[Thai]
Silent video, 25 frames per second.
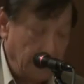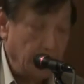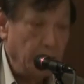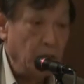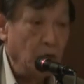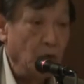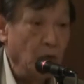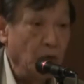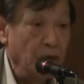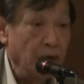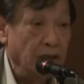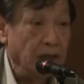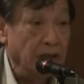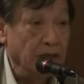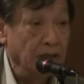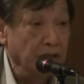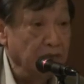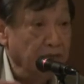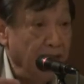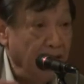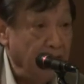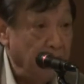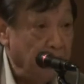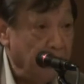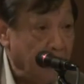มรัฐธรรมนูญเนี่ย
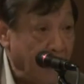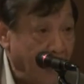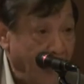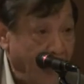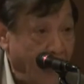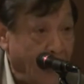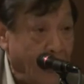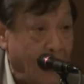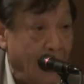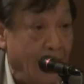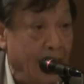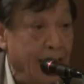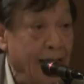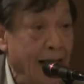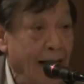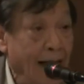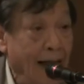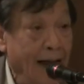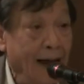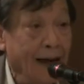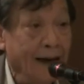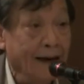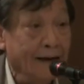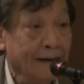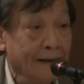ถึงแม้ว่าแก้ไข
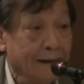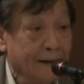ได้